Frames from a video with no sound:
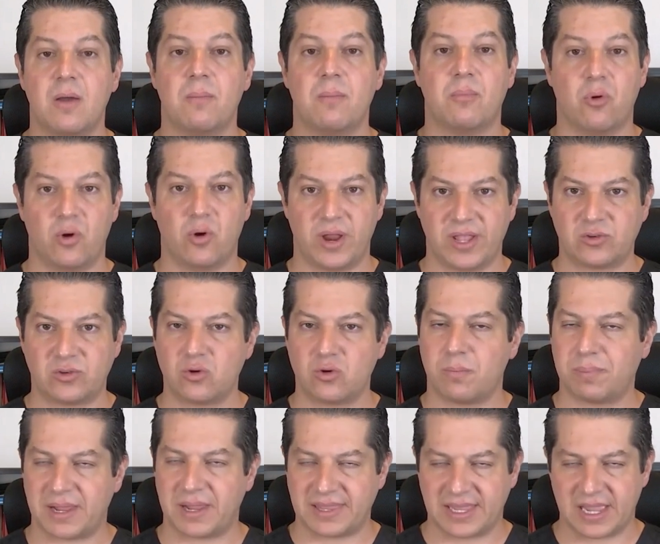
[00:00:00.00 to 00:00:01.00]
Por
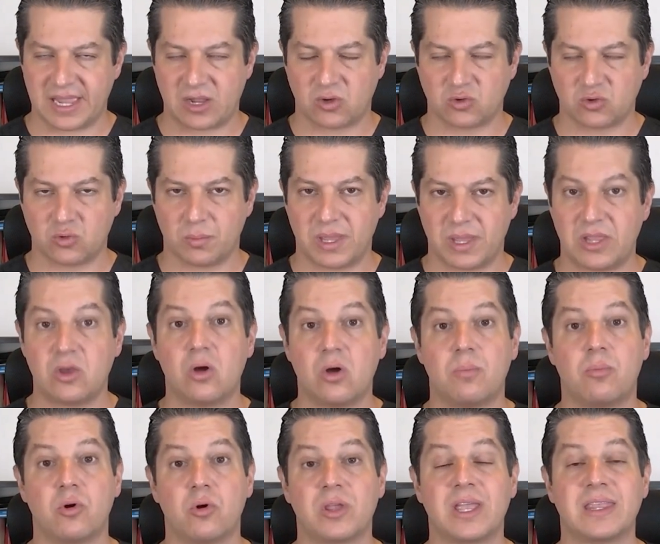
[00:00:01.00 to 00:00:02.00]
eso platiquen con su
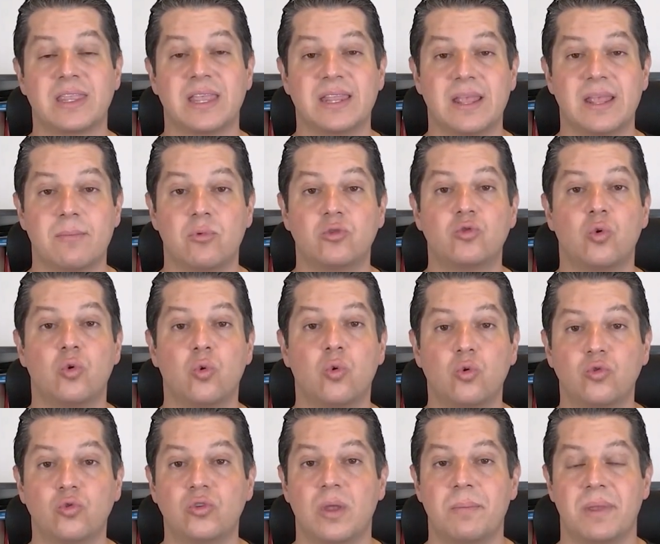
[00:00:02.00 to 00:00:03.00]
médico porque tenemos
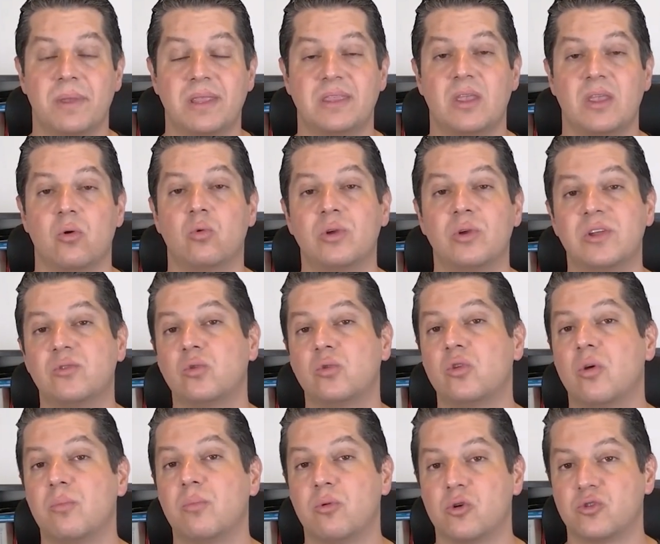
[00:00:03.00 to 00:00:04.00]
justamente un
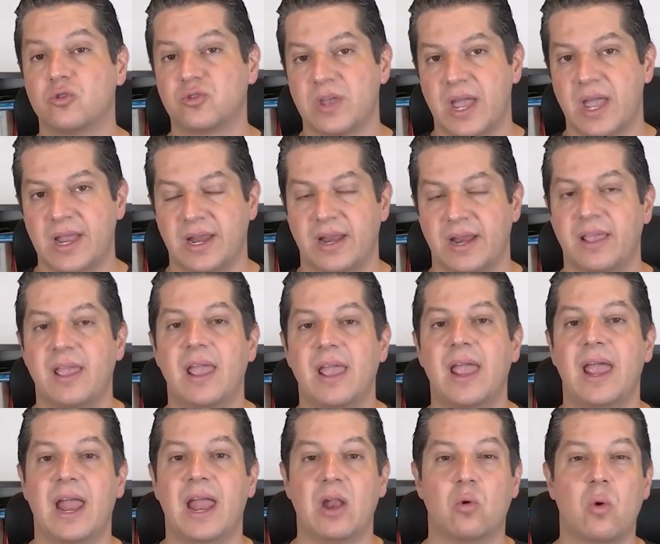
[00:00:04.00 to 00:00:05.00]
estudio por sangre,
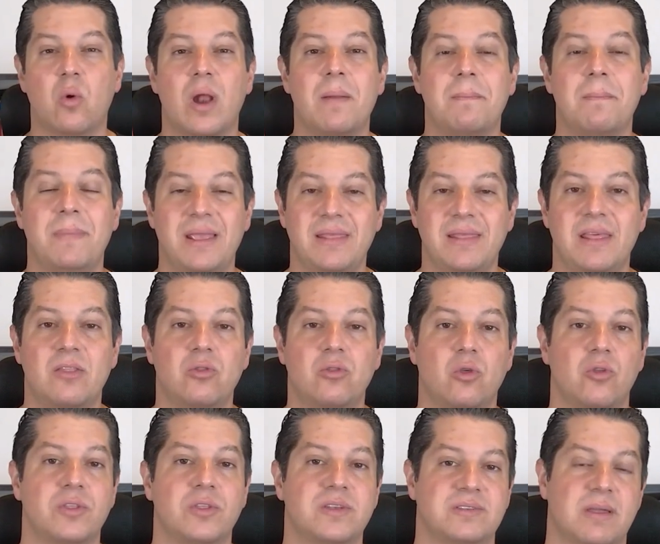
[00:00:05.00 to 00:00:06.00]
el cual mide
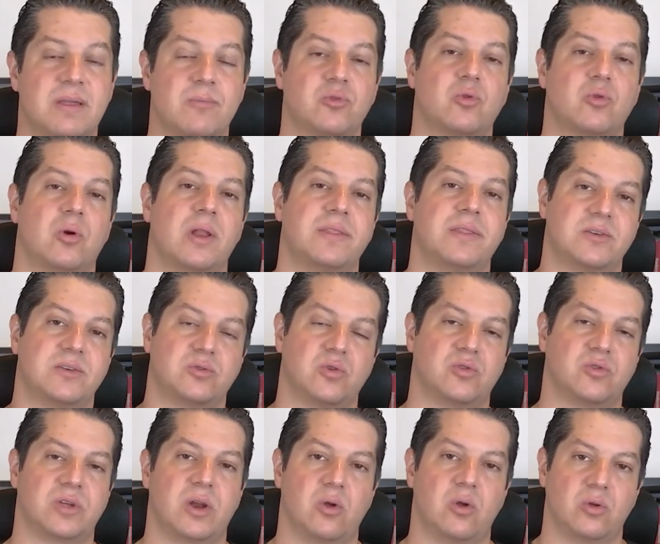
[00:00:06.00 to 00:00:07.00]
dónde estamos con la
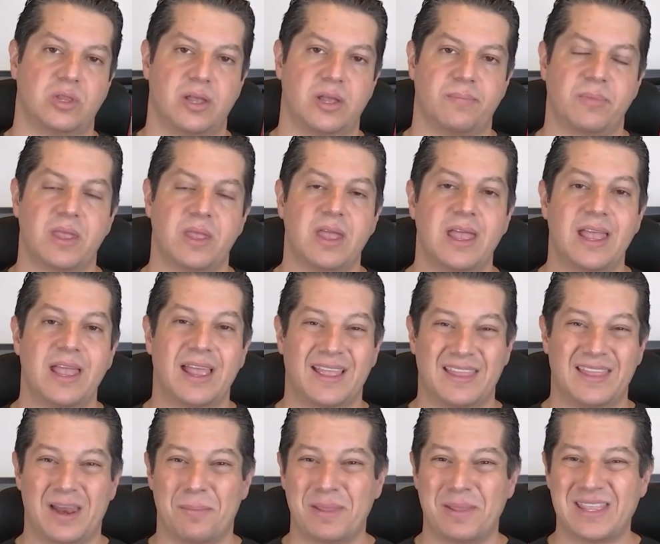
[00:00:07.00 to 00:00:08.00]
testosterona.
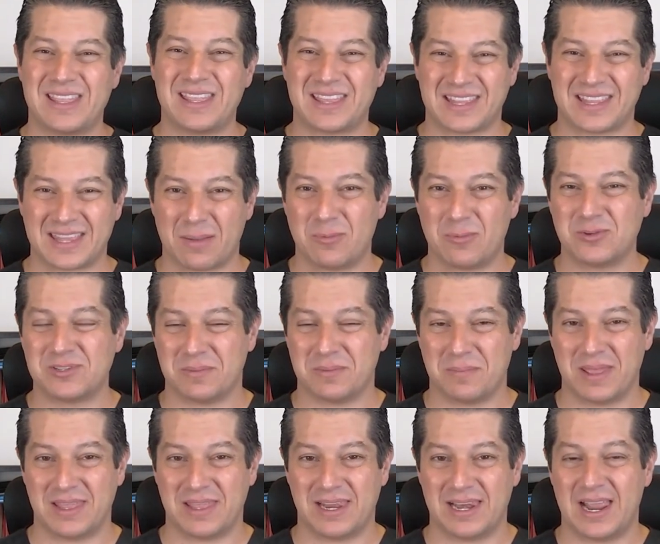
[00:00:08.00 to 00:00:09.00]
Generalmente tratamos de
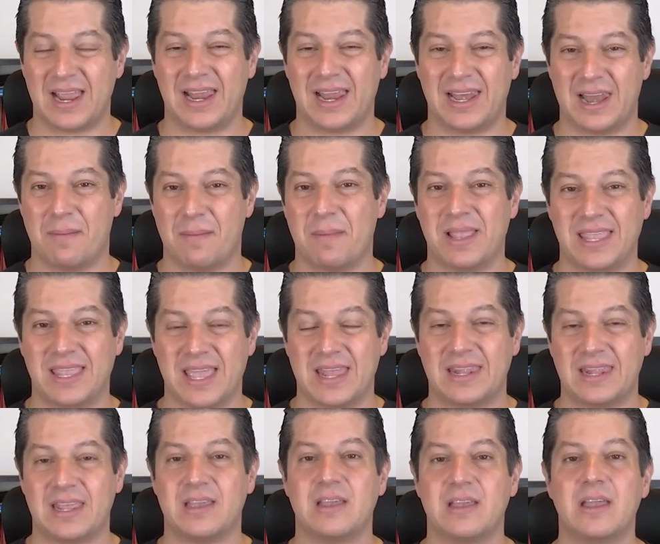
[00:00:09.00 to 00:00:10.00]
medirla en la
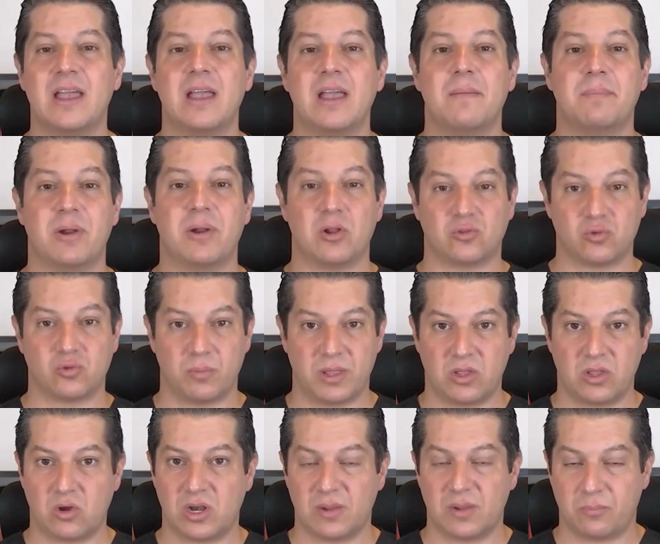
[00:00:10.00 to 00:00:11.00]
mañana, pero su
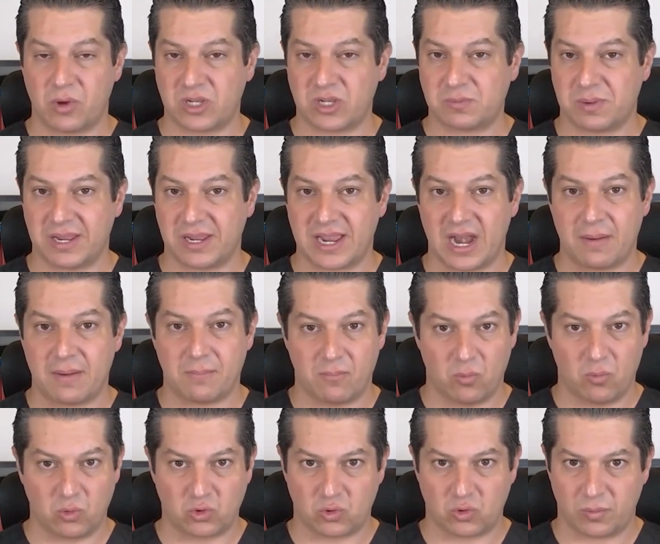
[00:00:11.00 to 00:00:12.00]
médico le puede explicar
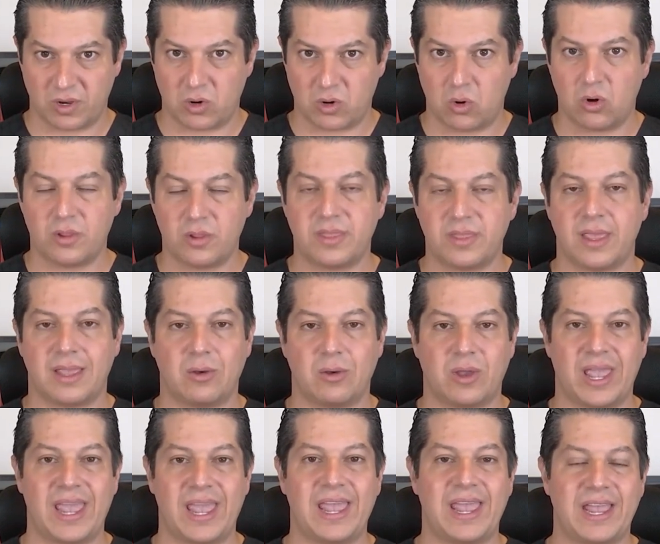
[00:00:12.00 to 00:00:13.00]
mucho mejor de
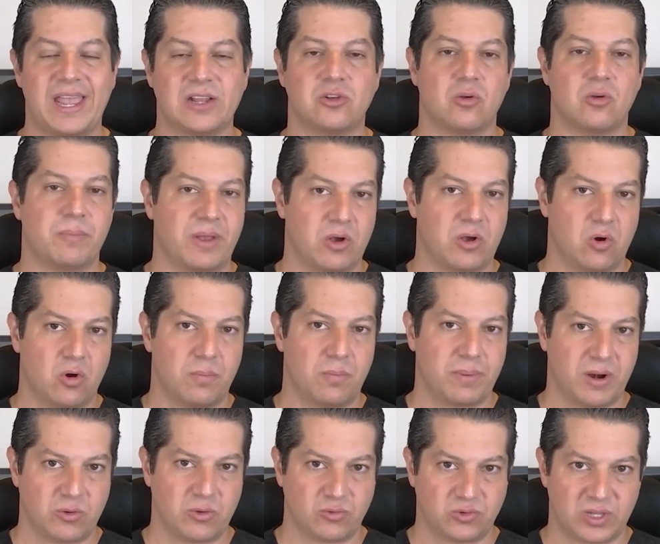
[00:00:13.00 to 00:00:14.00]
qué es lo mejor
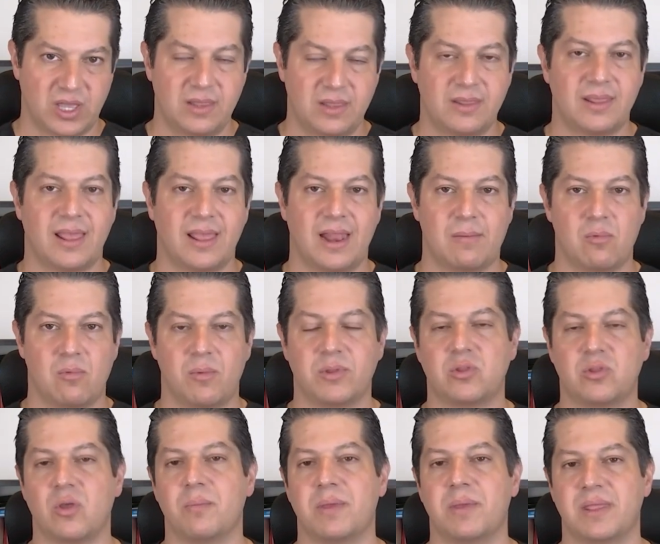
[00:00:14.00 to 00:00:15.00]
para usted al
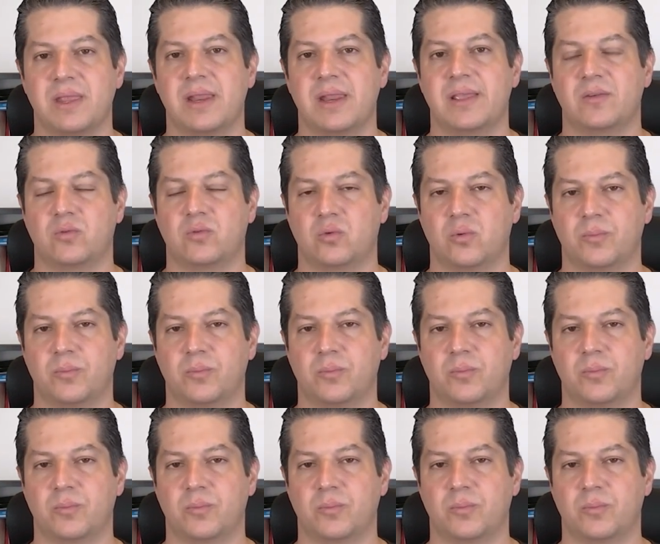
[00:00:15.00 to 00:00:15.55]
momento de medir esto.